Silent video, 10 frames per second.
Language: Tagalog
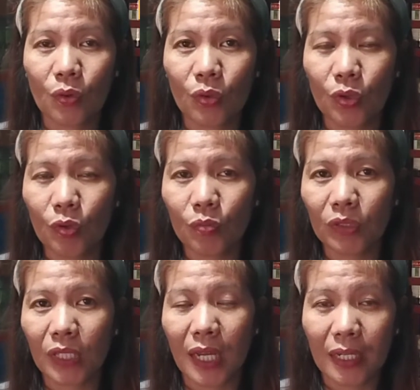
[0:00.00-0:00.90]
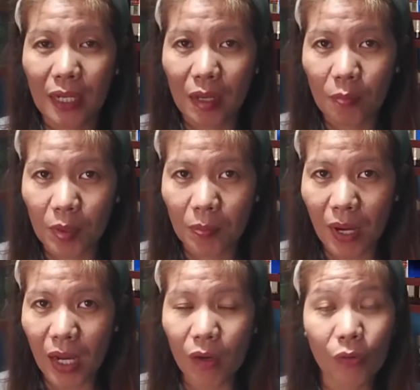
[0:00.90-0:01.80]
Kung yung taga-deliver
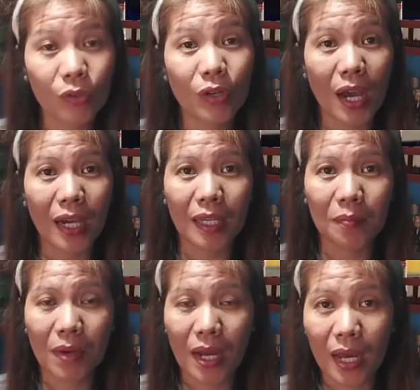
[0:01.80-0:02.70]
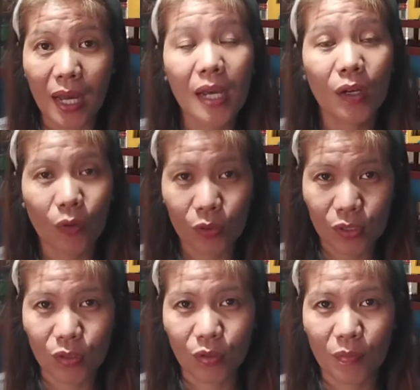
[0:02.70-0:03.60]
ba o yung aking mga
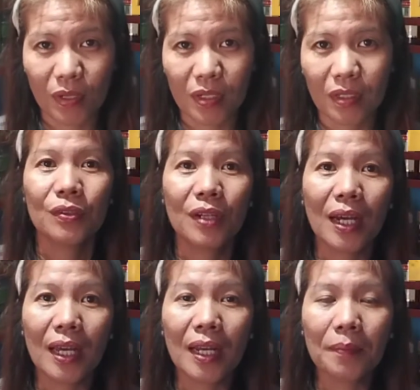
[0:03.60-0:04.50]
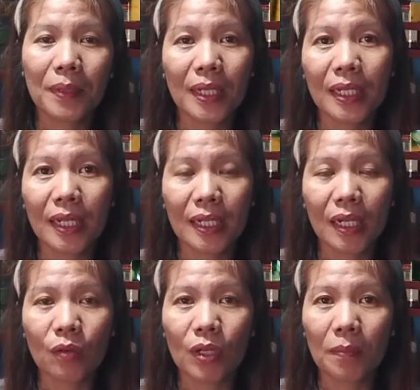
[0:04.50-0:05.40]
customer. So, nakailang bili na rin
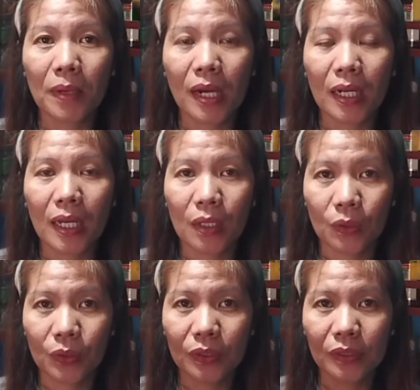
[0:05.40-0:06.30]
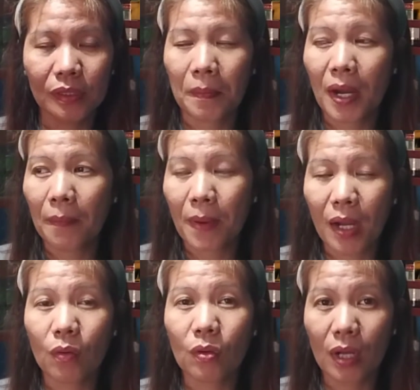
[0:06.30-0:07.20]
ako ng mga galon, mga
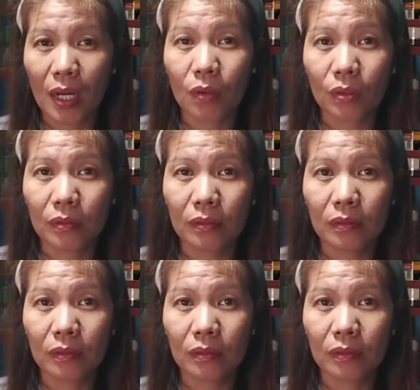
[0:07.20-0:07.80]
bagong galon.